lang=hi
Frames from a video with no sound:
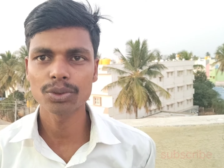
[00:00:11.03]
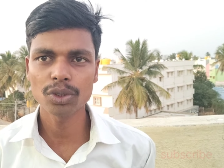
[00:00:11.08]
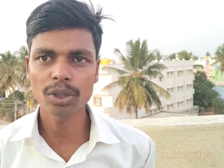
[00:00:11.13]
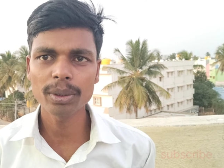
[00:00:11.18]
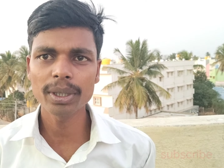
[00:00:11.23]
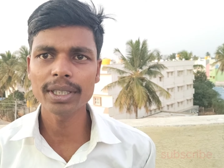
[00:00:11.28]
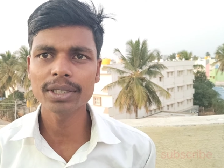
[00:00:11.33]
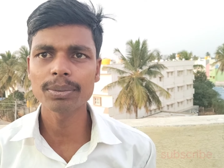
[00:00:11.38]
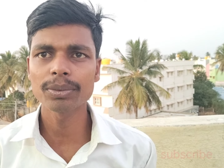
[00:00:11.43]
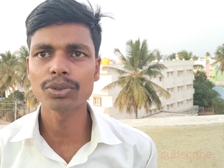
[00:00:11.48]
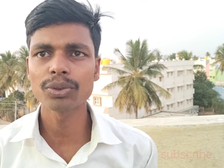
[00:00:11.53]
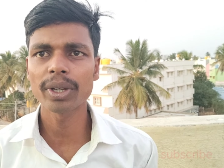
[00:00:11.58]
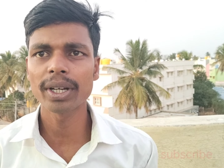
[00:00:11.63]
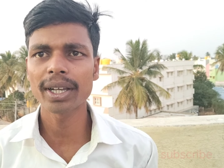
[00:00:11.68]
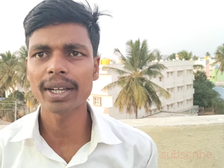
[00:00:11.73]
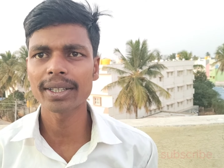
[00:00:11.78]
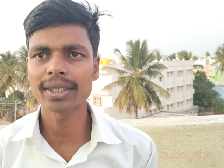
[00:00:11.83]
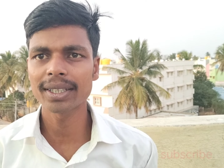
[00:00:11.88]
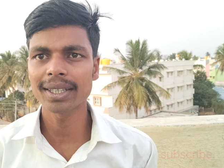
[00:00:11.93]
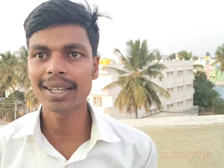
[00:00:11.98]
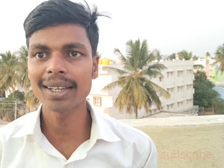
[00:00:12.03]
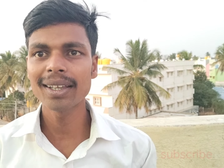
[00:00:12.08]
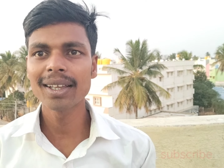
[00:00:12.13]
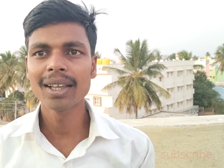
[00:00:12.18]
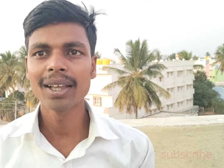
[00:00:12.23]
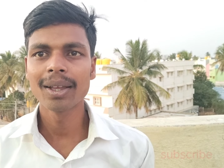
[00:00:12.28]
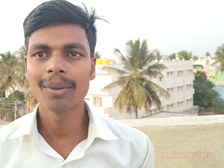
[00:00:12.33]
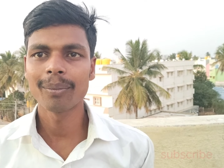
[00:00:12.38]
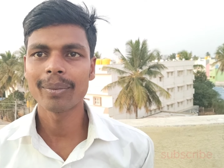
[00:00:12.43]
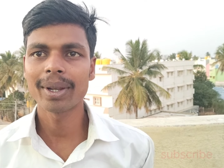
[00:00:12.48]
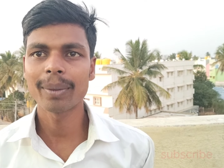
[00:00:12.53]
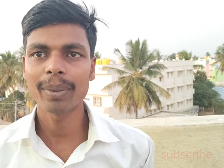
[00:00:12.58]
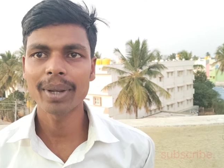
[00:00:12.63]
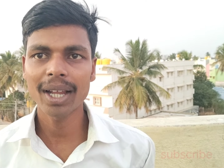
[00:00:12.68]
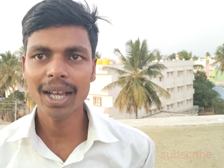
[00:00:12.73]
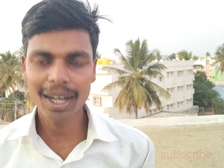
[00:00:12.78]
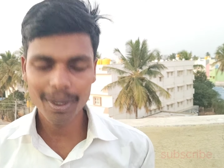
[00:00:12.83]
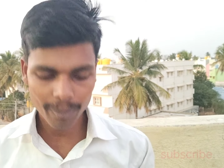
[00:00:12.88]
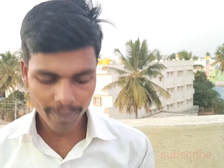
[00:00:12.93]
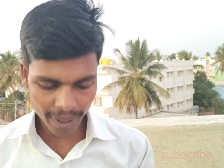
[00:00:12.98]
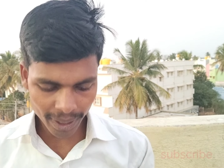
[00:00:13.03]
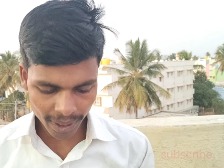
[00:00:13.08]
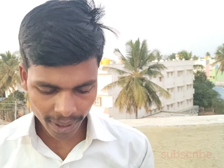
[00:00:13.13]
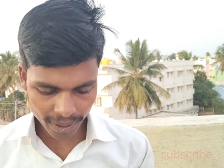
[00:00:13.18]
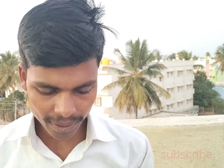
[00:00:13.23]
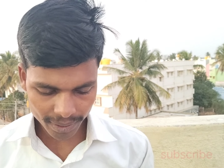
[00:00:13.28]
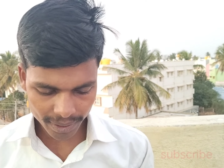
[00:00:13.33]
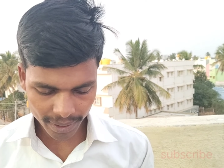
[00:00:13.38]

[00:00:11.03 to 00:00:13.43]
जो भी इसमें ज्वाइन करते हैं फिलहाल मैं